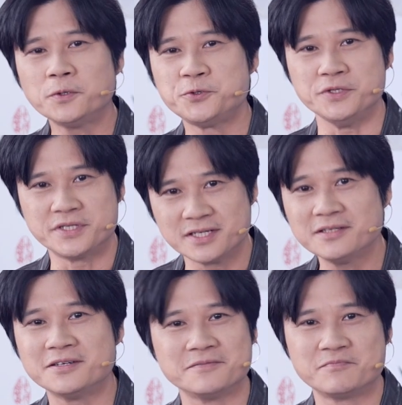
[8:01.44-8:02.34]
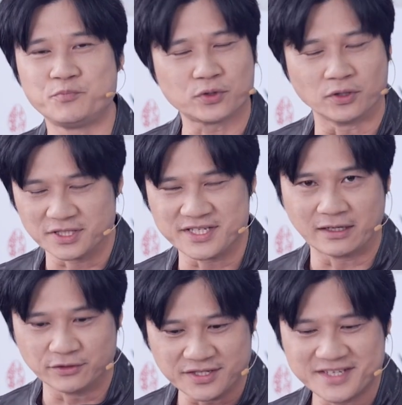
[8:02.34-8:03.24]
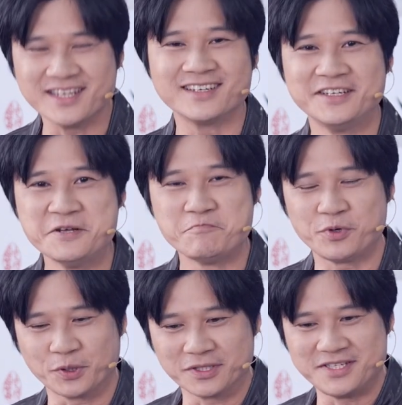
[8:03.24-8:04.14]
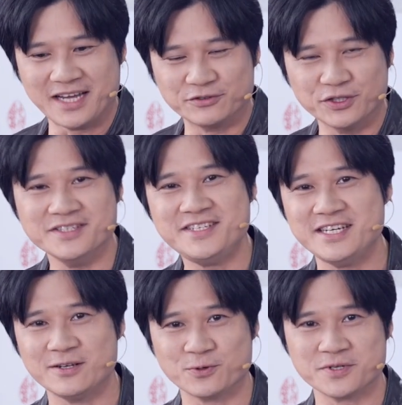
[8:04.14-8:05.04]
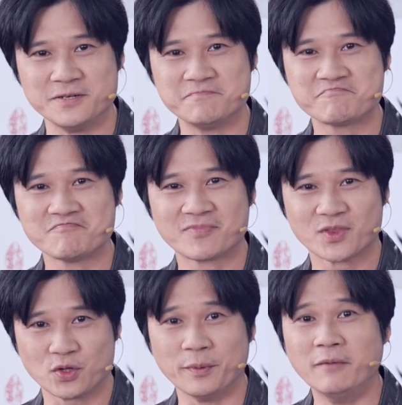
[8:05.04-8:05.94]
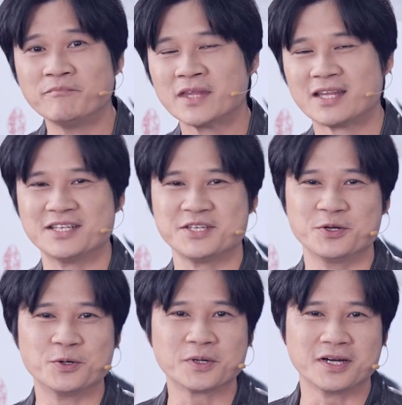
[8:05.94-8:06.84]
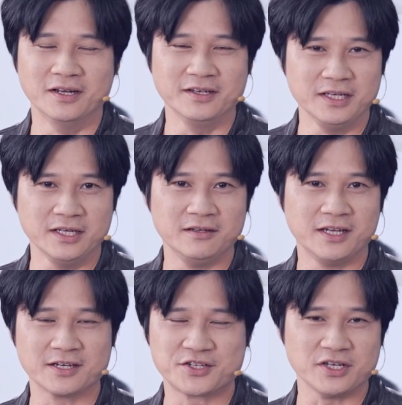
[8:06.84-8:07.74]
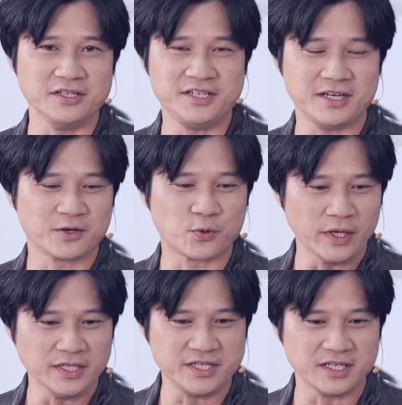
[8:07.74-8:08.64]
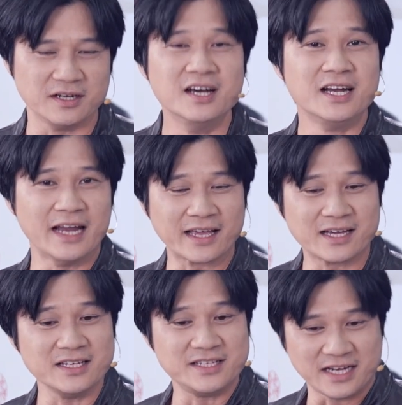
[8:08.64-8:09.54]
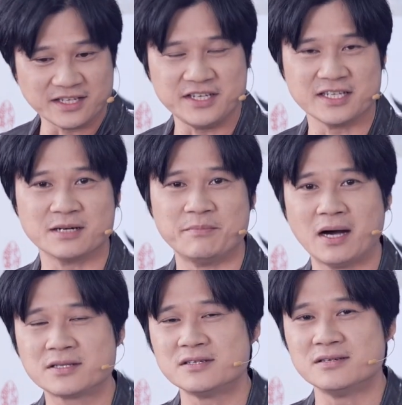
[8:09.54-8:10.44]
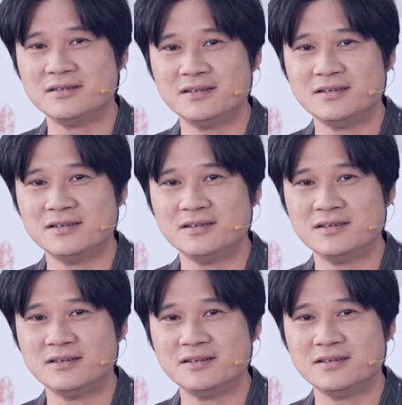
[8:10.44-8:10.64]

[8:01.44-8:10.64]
许真的不懂得讲人性，不懂得讲人界的东西，对吗？他只能够可能以那个神界、鬼界的来跟你讲解这个八字。